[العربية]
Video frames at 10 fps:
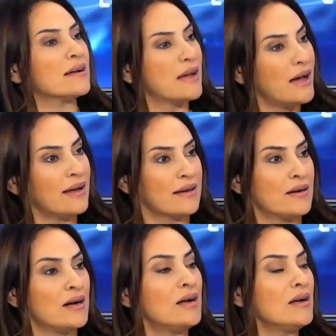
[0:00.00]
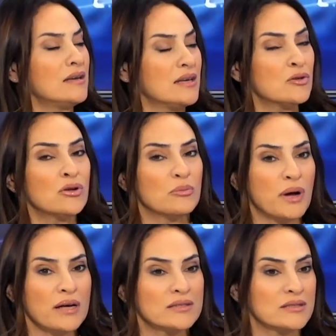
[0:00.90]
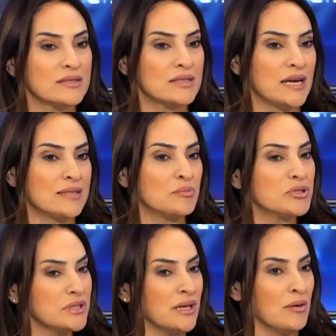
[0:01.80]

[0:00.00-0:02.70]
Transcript: كحرقة لأنه البعض يعني بيضيع